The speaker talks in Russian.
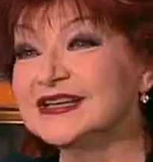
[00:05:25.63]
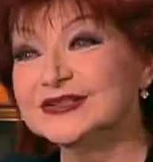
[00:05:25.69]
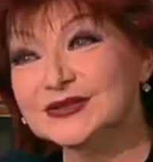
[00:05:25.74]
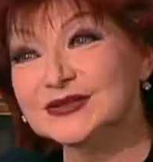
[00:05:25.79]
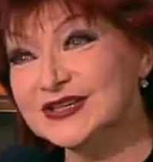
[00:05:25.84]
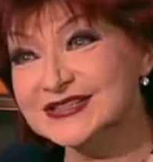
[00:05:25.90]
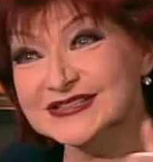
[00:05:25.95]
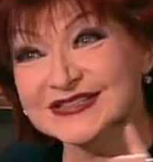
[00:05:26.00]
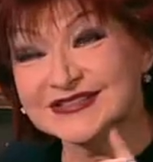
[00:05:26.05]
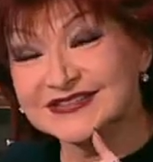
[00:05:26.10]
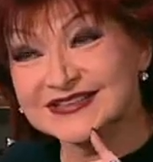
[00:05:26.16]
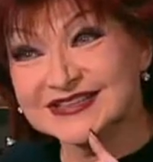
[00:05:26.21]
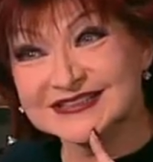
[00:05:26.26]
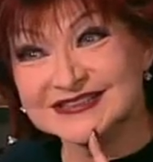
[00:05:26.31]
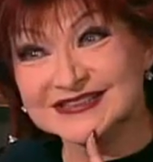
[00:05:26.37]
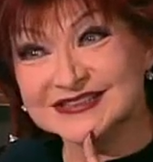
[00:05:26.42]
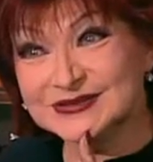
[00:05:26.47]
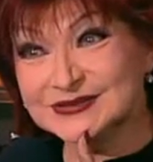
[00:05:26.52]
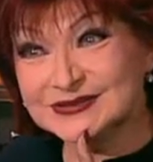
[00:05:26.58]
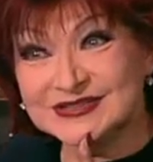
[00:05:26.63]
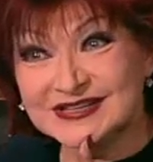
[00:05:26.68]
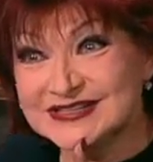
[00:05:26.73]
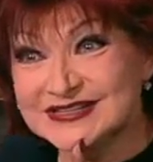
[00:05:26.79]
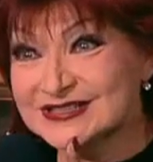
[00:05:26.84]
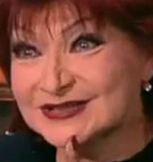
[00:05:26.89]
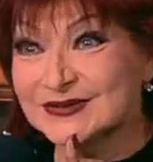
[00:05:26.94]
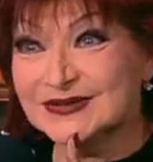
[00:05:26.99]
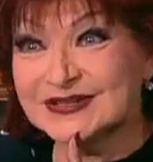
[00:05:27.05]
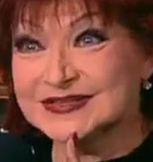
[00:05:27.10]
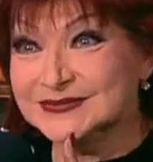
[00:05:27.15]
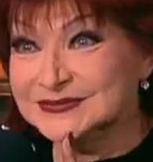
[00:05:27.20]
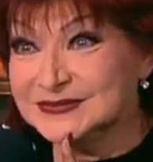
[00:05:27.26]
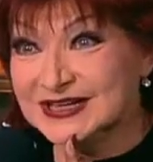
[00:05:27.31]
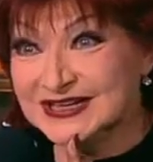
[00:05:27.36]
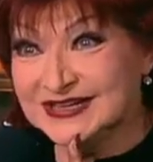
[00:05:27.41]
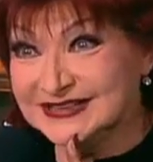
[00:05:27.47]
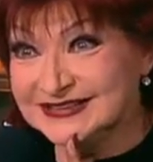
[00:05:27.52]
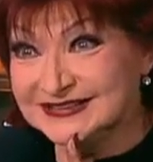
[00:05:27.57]
говорю, если вы хотите узнать, сколько
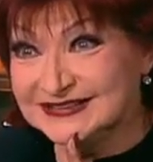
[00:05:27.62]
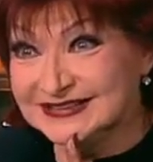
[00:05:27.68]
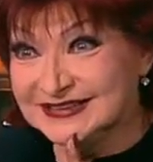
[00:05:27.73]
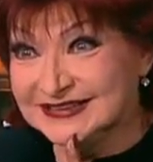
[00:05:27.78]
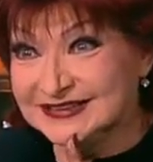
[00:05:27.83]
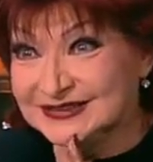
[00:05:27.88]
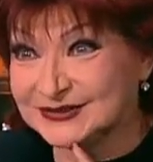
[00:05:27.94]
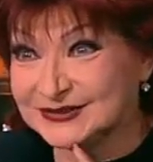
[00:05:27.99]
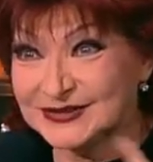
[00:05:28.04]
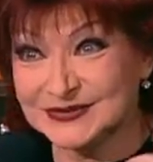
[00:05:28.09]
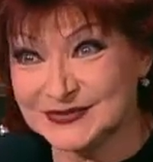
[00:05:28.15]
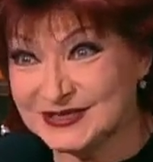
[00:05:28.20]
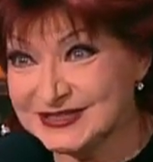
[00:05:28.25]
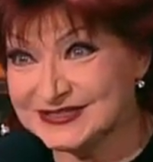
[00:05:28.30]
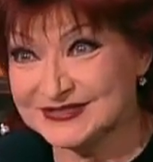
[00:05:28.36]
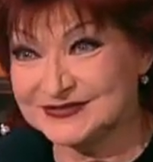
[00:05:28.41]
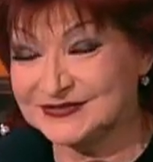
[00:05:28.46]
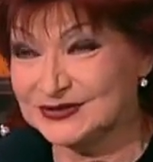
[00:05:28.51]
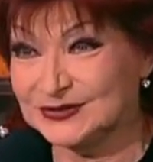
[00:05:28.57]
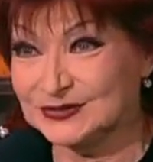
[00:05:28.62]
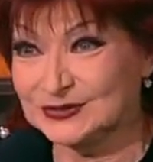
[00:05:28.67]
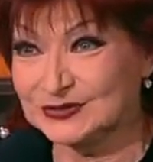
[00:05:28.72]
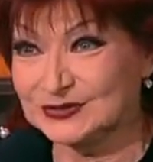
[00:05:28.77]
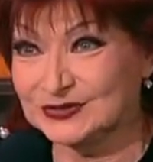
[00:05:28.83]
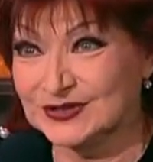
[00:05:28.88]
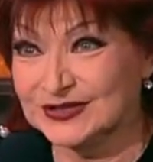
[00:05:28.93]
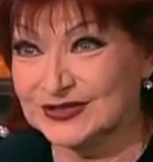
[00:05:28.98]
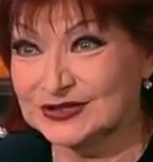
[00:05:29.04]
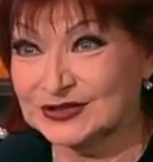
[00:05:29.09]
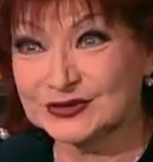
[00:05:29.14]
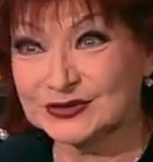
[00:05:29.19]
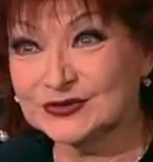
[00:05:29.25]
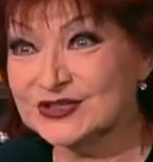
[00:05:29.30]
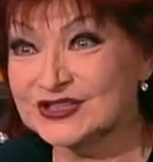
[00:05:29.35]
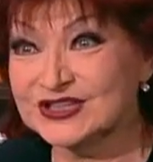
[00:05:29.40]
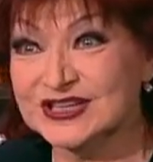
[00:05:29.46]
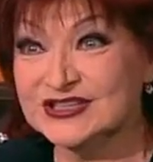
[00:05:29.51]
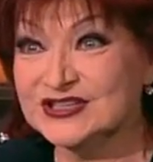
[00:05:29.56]
мне лет, то имейте в виду, что
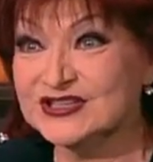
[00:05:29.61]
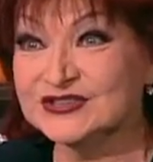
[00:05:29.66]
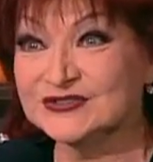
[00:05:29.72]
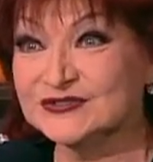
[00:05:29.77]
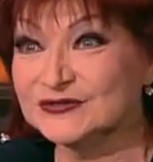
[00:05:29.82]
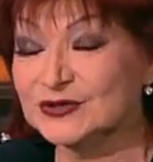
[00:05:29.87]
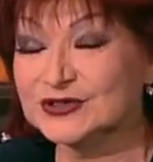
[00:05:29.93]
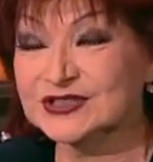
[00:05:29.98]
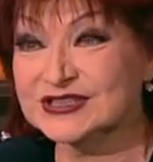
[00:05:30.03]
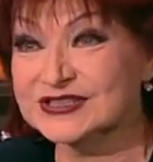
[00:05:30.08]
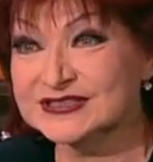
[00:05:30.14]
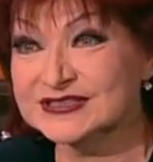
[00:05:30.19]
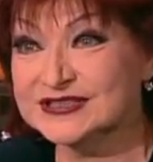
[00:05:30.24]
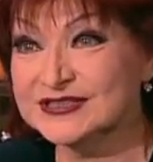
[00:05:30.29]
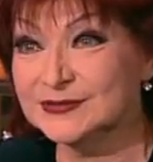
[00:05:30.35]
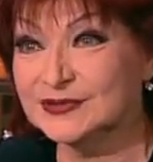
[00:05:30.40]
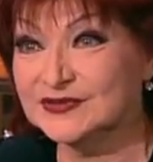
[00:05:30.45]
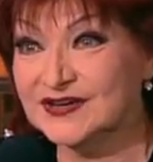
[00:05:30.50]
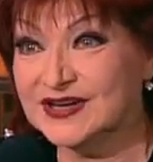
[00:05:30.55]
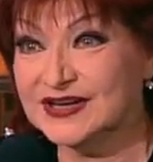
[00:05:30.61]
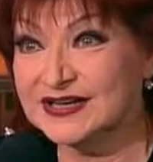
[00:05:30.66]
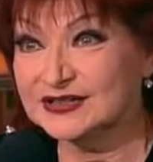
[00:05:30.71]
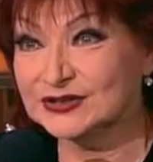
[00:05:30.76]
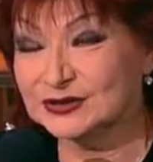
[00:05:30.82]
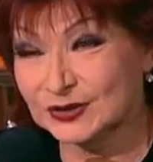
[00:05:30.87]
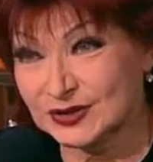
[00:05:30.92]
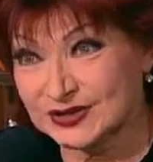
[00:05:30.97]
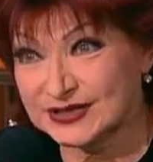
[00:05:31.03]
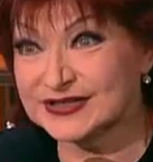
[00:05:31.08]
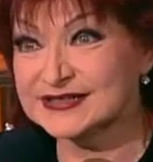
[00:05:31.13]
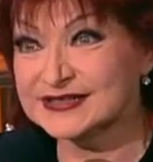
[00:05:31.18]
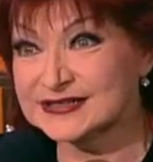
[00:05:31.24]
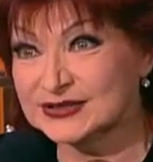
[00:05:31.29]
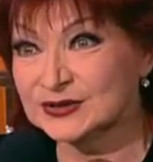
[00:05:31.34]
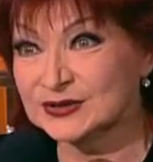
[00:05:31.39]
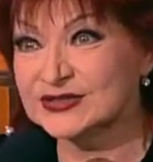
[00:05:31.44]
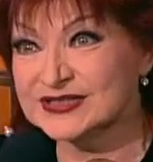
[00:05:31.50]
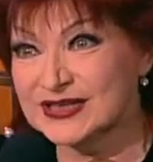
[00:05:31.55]
у женщин возраста не бывает, только
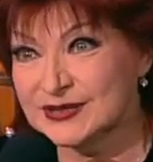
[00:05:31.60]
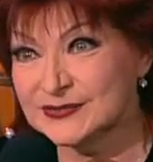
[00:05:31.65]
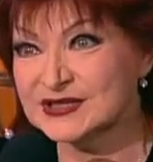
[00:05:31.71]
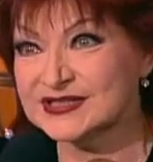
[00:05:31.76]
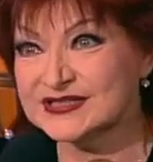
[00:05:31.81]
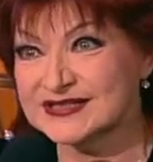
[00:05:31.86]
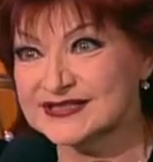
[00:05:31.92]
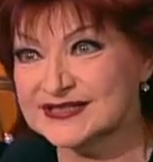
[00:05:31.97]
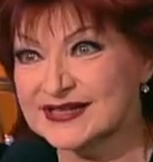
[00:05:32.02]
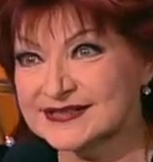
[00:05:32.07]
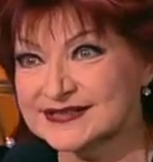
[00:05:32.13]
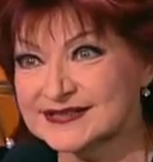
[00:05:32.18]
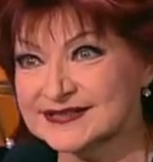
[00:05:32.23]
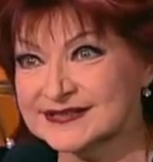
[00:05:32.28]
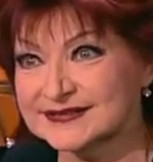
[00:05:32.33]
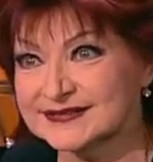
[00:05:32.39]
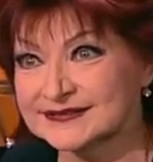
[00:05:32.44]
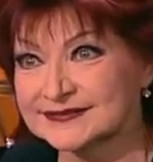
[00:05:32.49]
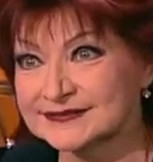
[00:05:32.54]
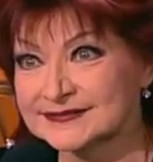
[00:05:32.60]
износ и амортизация.